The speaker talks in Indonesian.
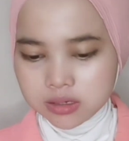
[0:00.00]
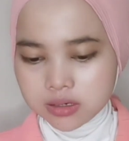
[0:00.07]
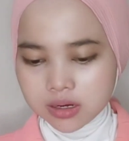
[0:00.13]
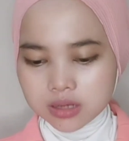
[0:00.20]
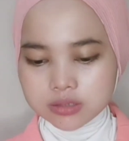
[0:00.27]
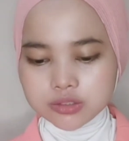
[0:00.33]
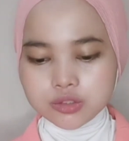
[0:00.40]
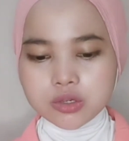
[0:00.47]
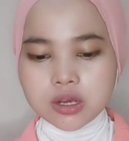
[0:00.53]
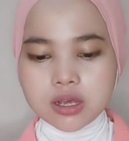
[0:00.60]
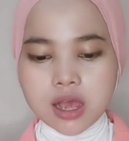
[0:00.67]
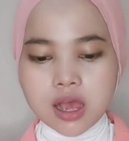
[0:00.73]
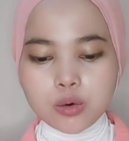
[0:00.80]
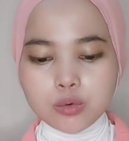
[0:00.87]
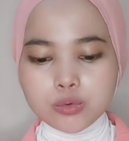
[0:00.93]
langsung
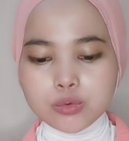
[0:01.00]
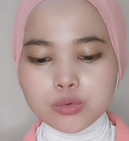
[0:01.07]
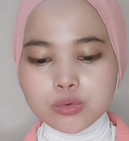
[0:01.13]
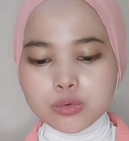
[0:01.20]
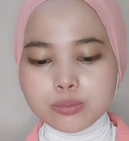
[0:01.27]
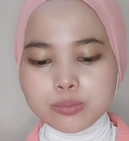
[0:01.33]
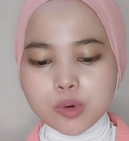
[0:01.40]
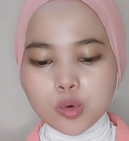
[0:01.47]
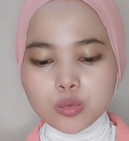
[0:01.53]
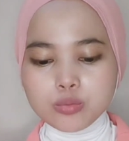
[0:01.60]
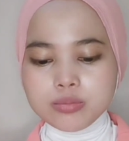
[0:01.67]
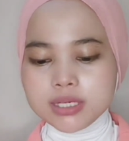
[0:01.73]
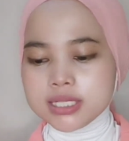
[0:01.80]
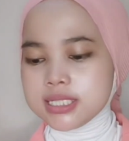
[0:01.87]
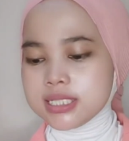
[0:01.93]
aku mau
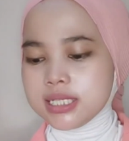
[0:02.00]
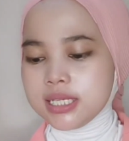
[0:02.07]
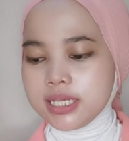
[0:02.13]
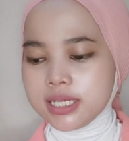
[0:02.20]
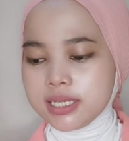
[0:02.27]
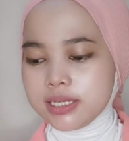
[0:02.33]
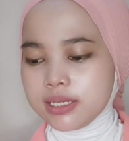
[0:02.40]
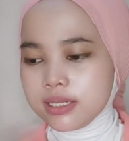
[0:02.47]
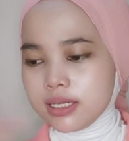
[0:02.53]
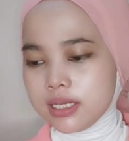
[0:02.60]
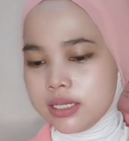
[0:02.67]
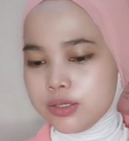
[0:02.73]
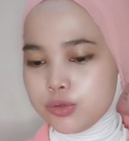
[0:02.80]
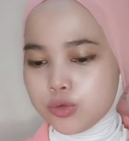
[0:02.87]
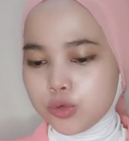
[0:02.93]
bersihin
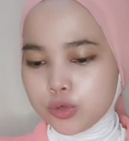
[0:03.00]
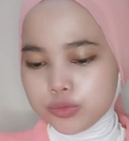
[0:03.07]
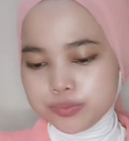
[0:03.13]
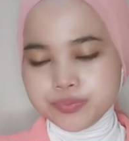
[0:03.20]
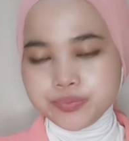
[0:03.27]
ini dulu